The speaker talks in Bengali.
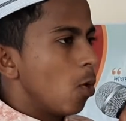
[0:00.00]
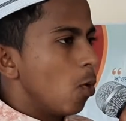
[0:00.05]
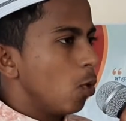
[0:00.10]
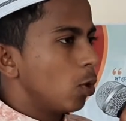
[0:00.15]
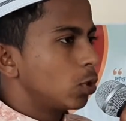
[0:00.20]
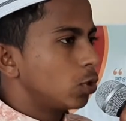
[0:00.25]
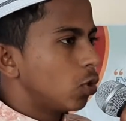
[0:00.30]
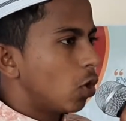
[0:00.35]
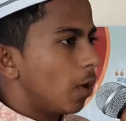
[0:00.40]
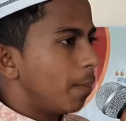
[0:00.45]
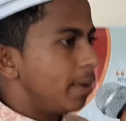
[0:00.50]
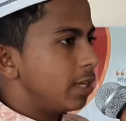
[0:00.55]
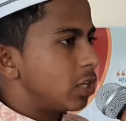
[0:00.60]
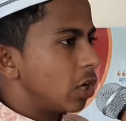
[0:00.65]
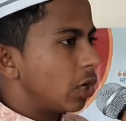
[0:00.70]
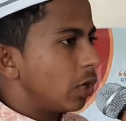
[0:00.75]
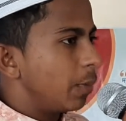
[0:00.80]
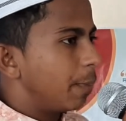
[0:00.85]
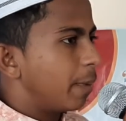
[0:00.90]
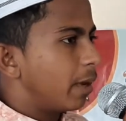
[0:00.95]
উক্ত
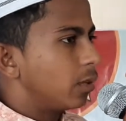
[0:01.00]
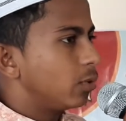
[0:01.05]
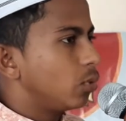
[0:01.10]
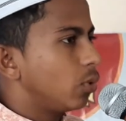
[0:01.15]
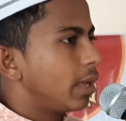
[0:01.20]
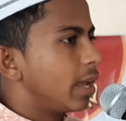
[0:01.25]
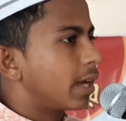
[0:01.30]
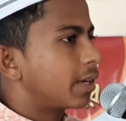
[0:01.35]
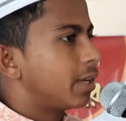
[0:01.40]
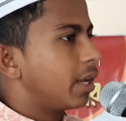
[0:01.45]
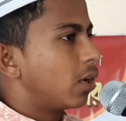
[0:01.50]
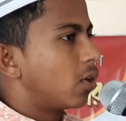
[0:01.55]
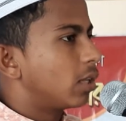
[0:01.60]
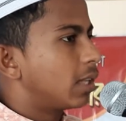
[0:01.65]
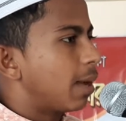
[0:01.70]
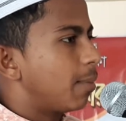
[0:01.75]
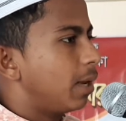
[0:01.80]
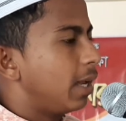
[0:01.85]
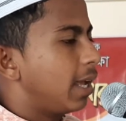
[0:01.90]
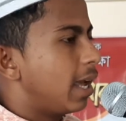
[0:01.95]
বিষয়ের উপর দুই একটি
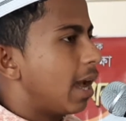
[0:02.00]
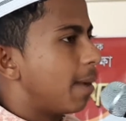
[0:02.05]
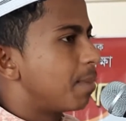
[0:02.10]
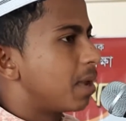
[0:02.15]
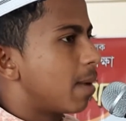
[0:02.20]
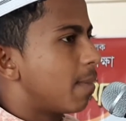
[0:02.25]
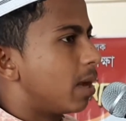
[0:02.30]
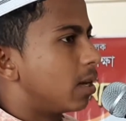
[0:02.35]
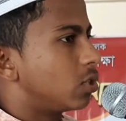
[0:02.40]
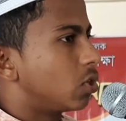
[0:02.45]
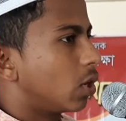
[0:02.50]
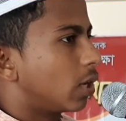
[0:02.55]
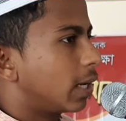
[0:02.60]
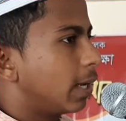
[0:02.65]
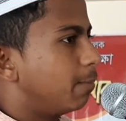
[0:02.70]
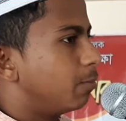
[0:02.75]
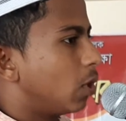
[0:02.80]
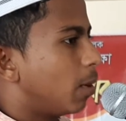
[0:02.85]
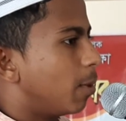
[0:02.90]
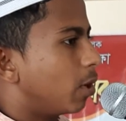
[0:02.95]
কথা বলে আমি আমার
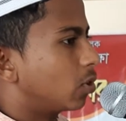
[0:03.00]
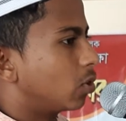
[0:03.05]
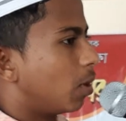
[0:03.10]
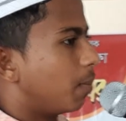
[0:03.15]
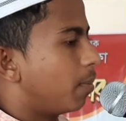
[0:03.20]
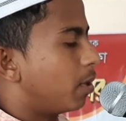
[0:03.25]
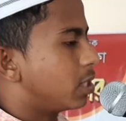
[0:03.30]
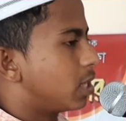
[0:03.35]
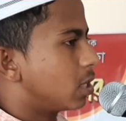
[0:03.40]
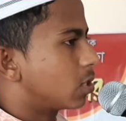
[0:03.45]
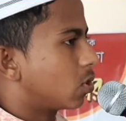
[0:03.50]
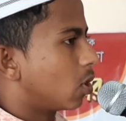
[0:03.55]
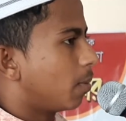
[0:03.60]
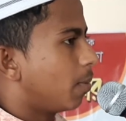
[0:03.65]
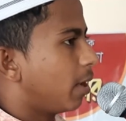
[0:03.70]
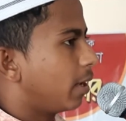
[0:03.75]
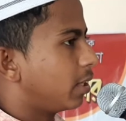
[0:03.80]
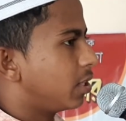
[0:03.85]
সংক্ষিপ্ত বক্তব্য শেষ করব